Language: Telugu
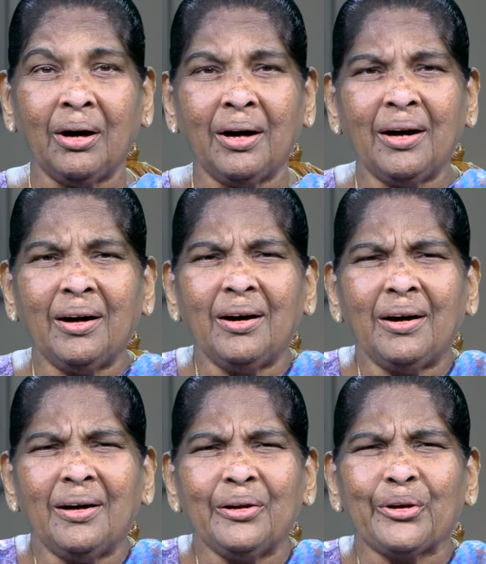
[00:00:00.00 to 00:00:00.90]

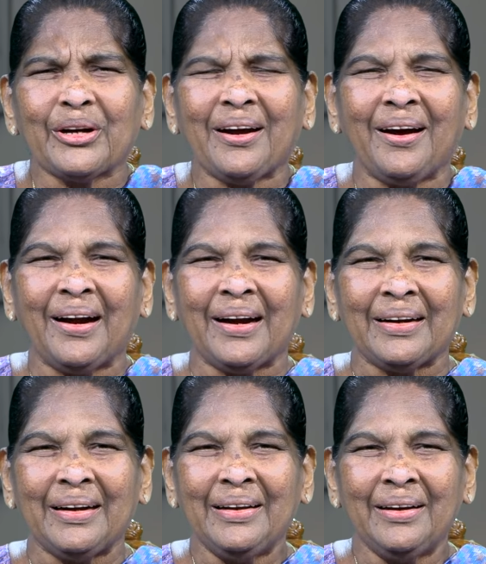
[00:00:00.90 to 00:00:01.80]
ఆల్ యువర్
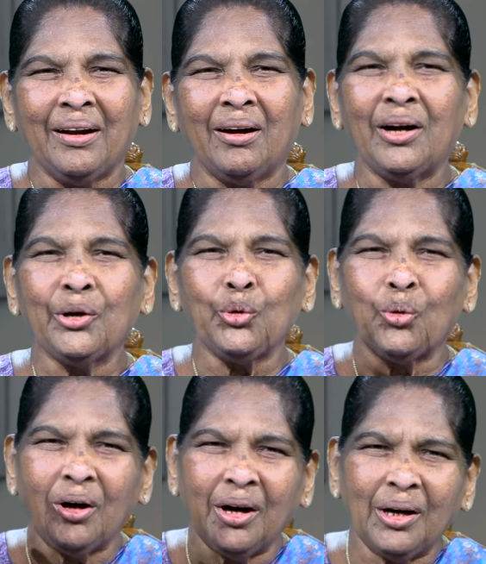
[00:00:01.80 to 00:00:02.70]
హార్ట్ లార్డ్
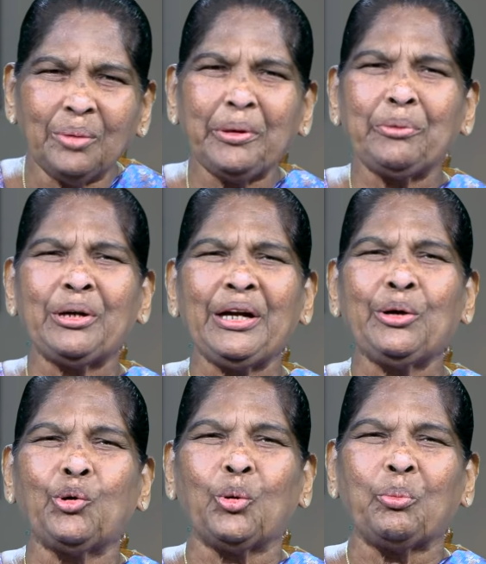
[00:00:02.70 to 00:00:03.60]
యు ఆర్ మై
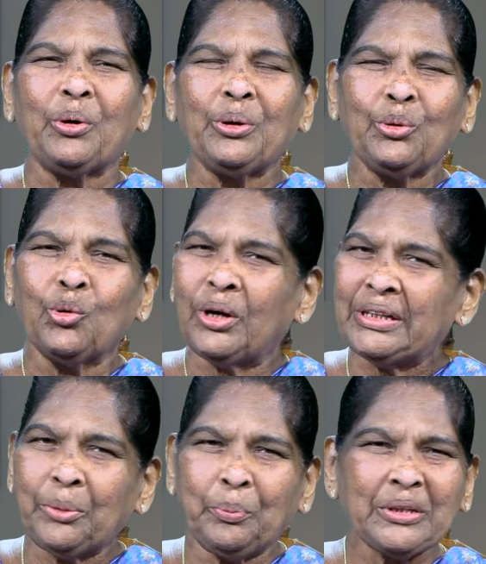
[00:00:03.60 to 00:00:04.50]
ఓన్లీ హోప్ నో
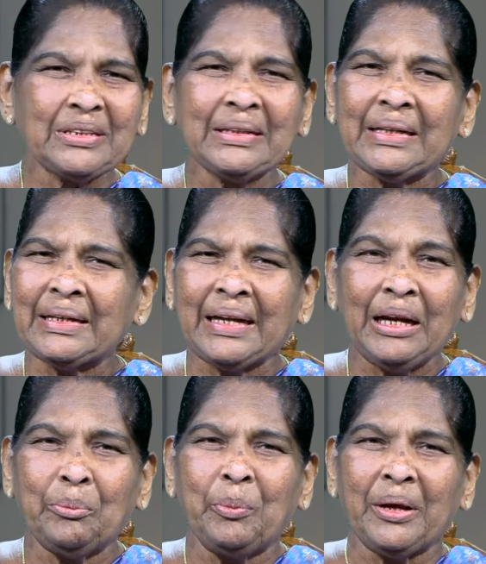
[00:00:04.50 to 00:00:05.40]
అదర్ పర్సన్ కెన్
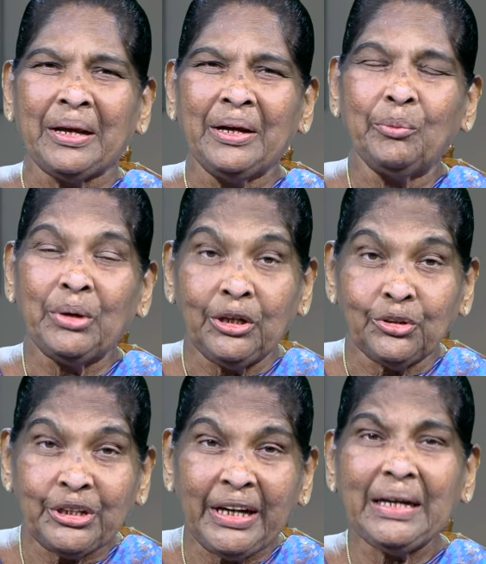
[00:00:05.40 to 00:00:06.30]
హెల్ప్ మీ వెన్ యూ
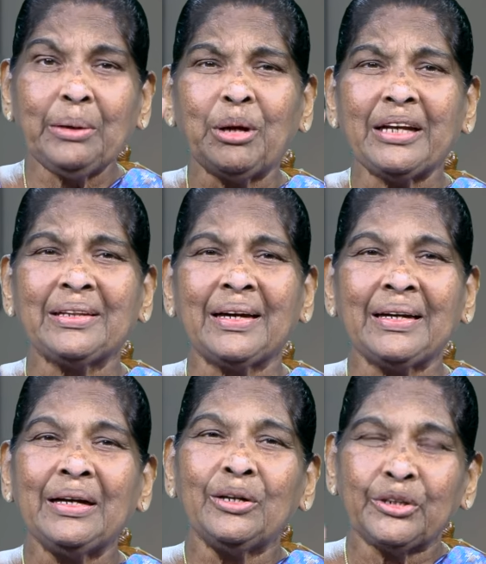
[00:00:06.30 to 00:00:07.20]
సీక్ హిమ్ లైక్
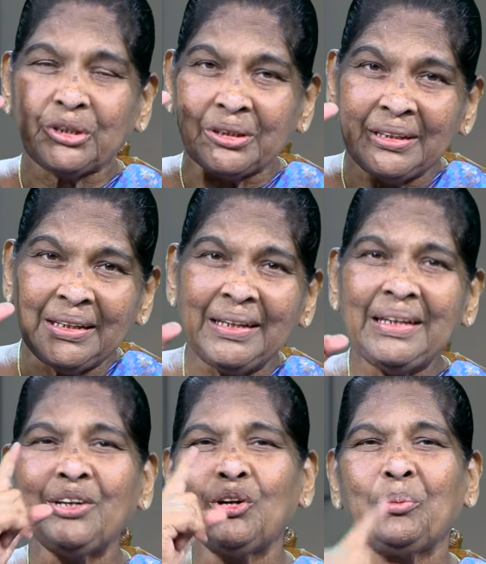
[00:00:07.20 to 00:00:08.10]
దట్
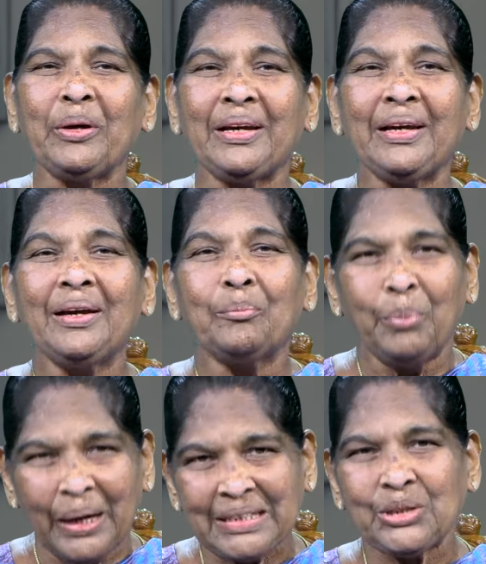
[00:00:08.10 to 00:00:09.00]
షర్లీ యుల్ will
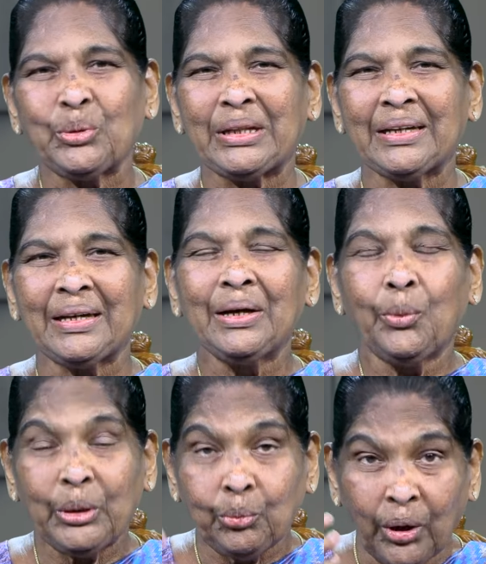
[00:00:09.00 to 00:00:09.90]
బ్లెస్డ్ విత్
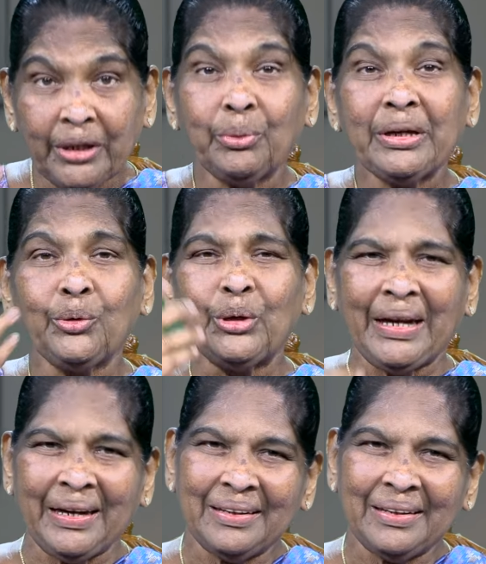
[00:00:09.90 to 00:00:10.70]
విత్ వాట్ ఎవర్ యు నీ